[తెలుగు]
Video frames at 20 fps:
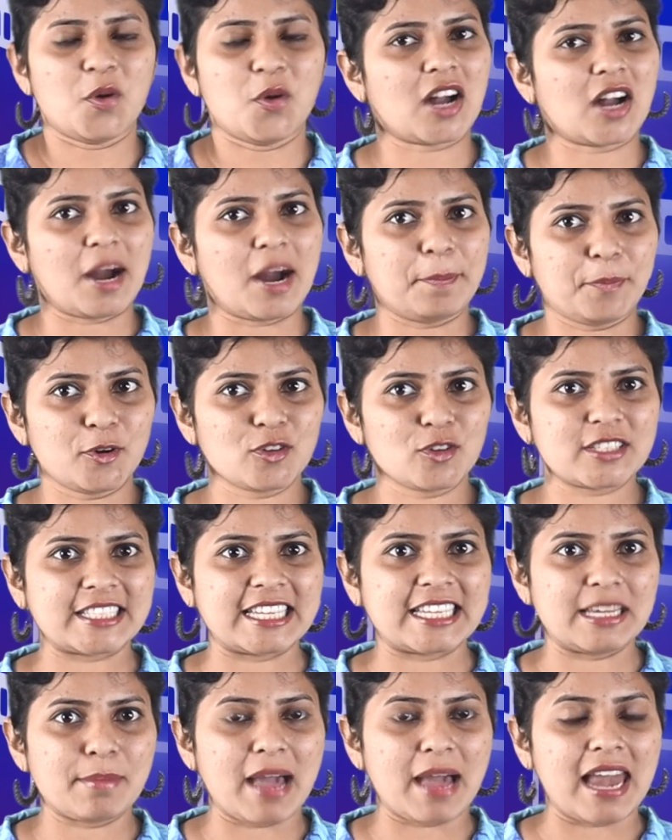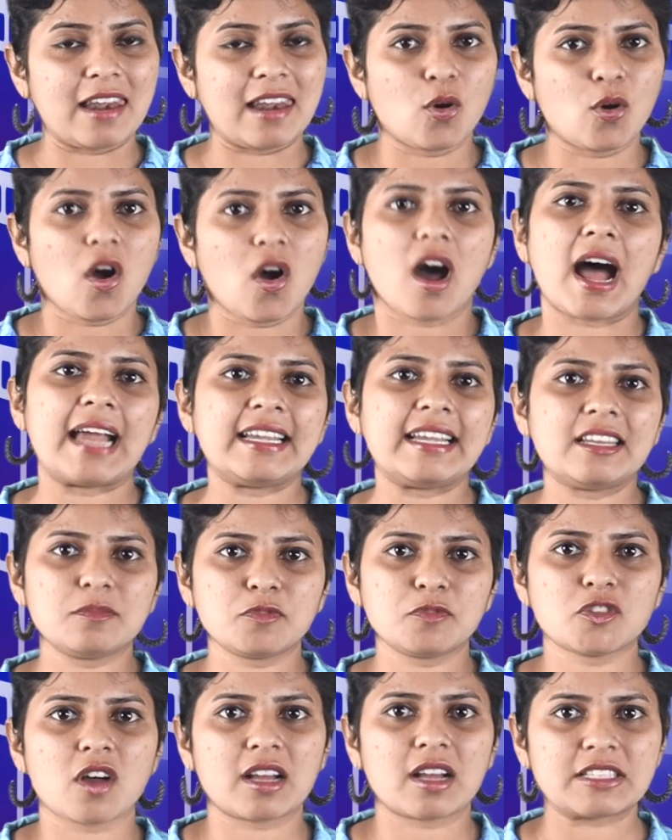ఒకప్పుడు సినిమాల్లో ఐటమ్
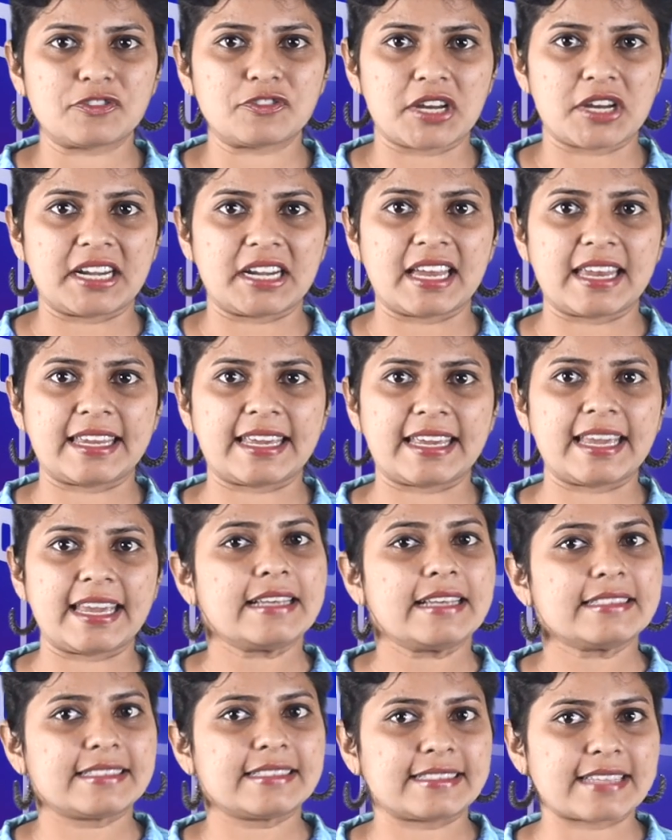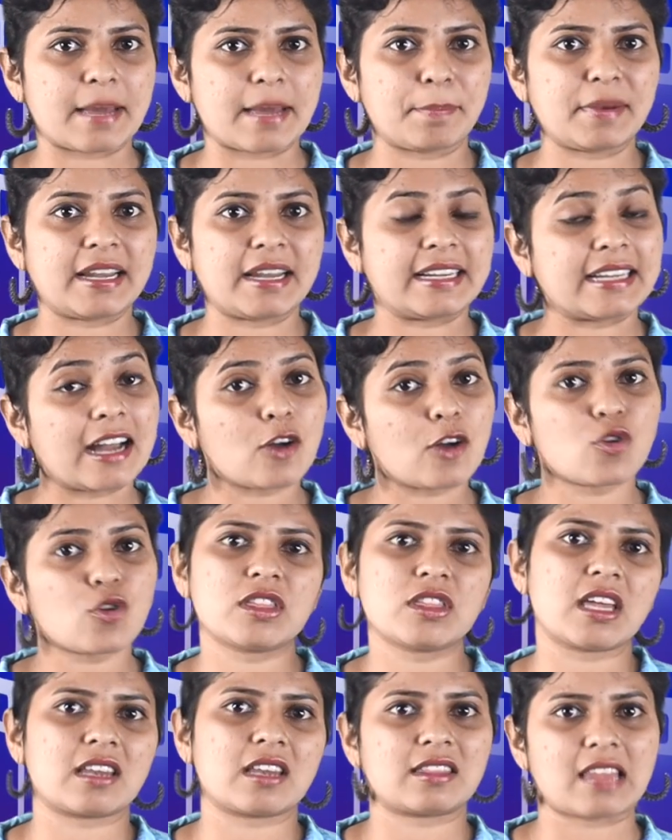సాంగ్స్ చేయడానికి సెపరేట్గా
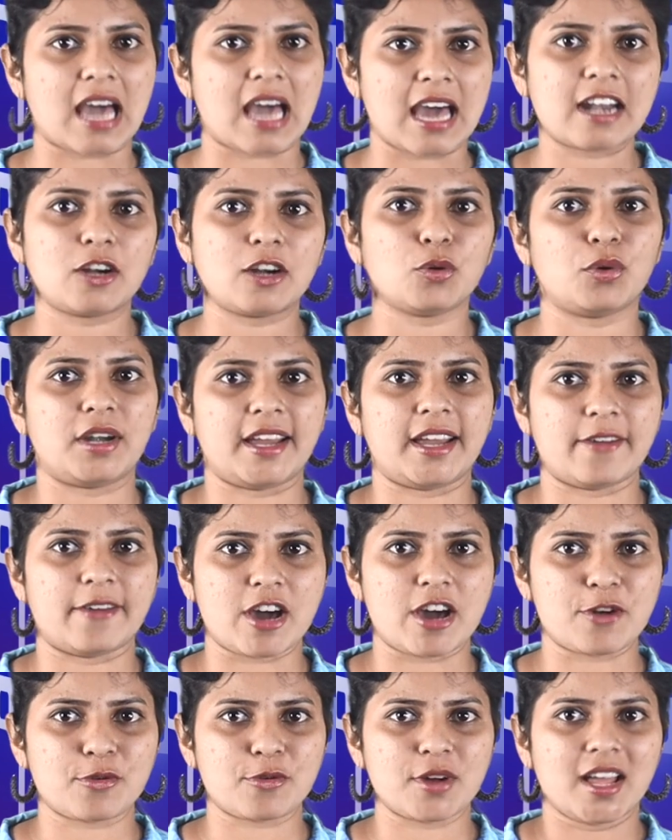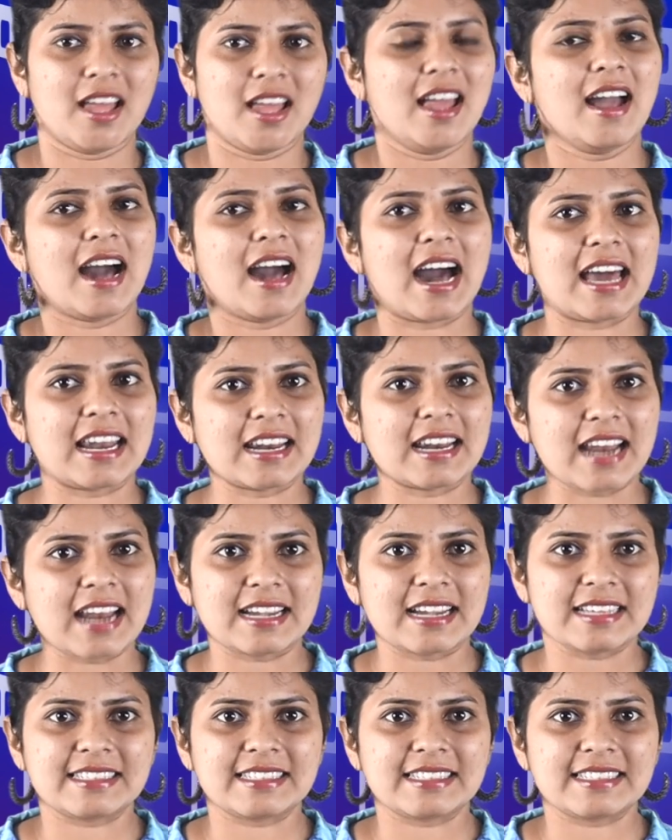కొందరు తారలు ఉండేవారు అలానాటి